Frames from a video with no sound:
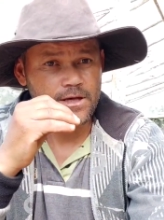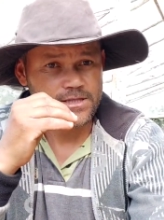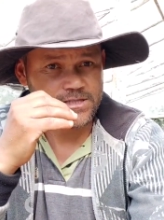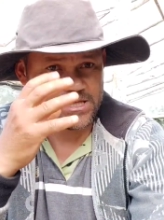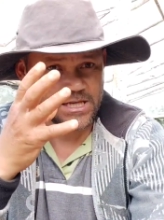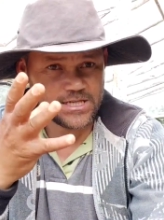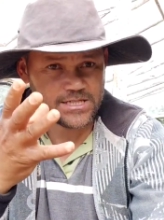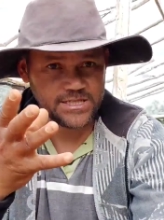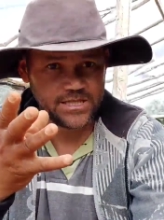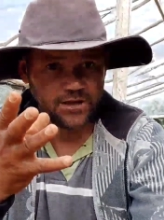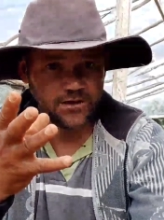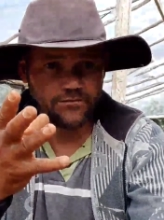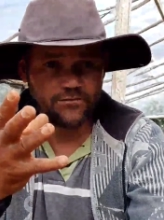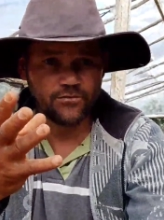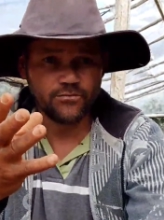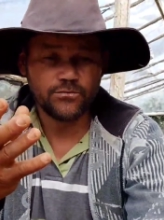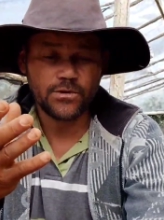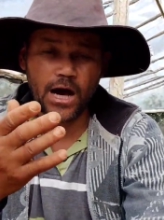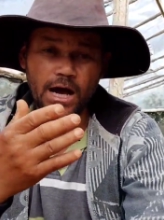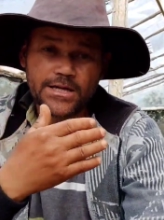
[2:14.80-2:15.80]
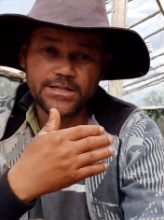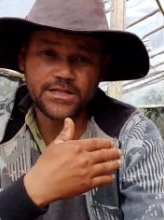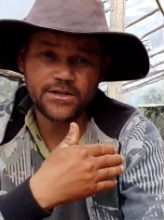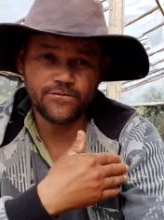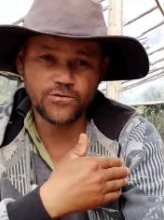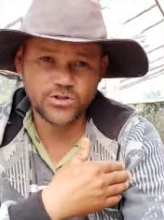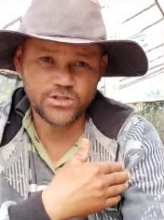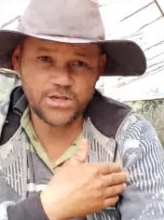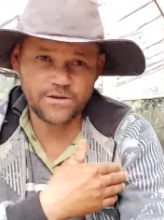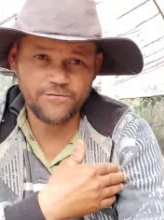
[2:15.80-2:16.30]
sensíveis. Aí
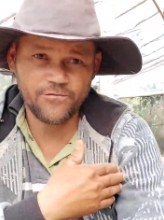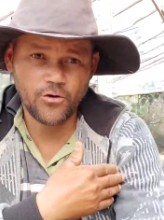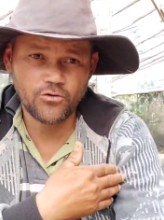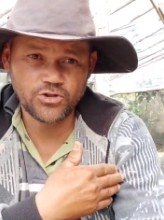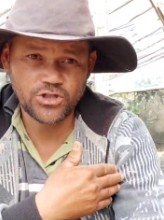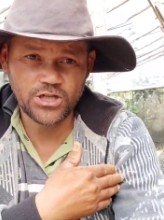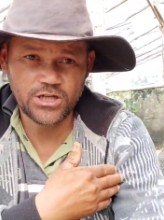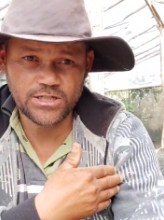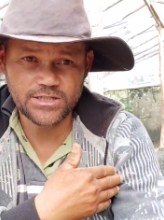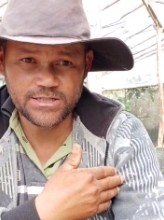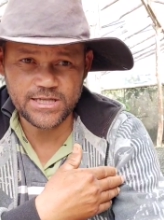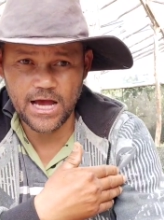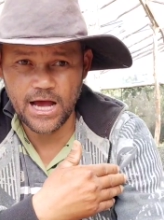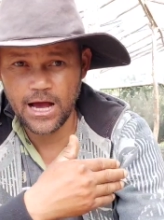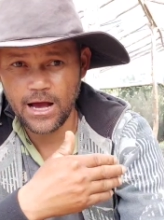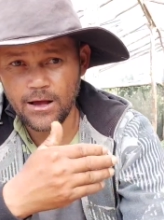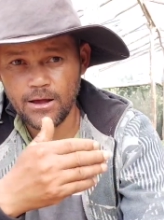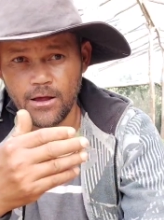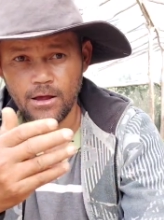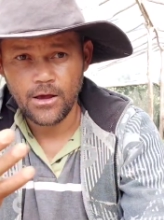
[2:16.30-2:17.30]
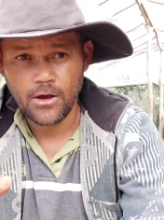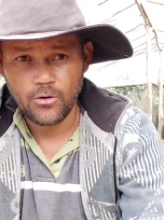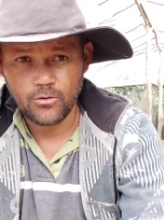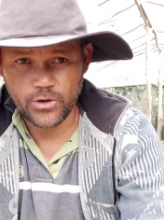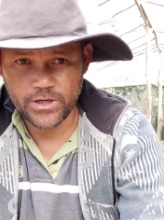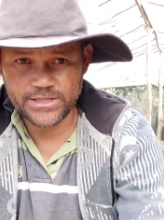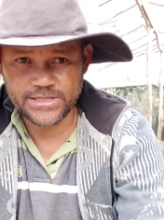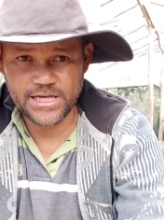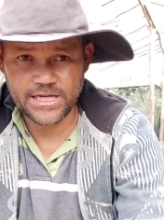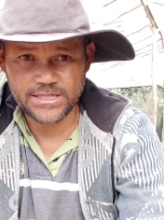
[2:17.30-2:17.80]
se você for utilizar
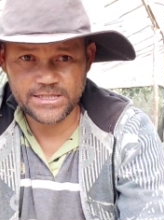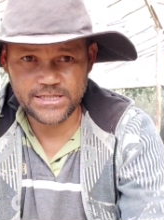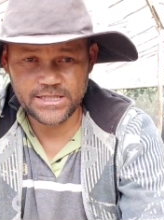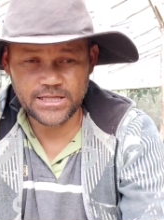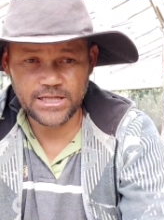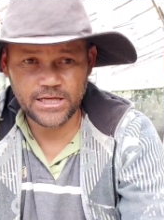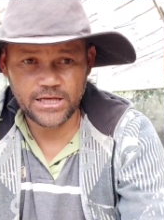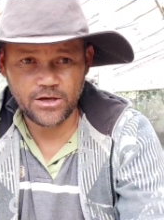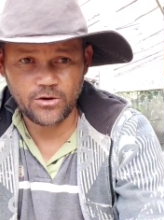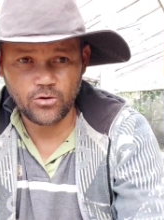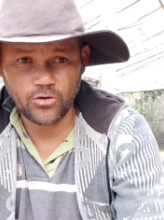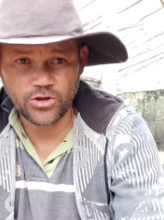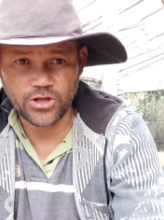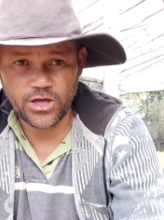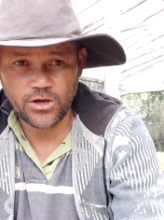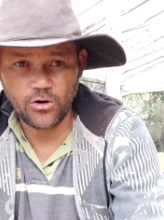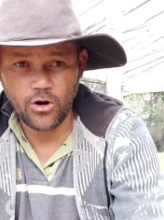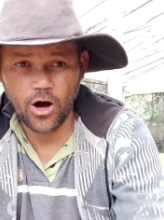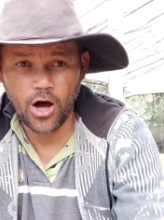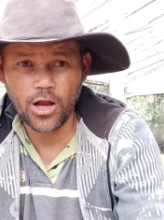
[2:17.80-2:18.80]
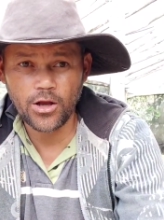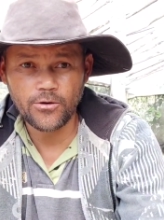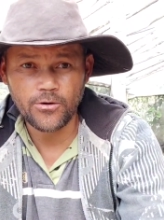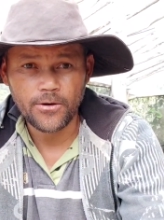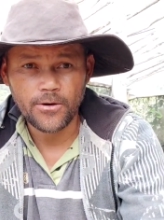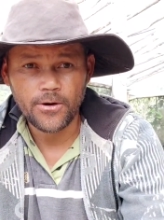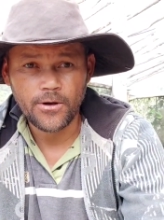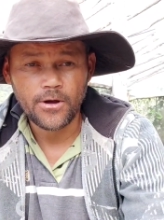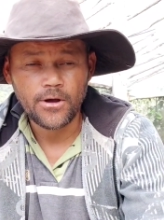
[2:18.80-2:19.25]
um inseticida que contém óleo,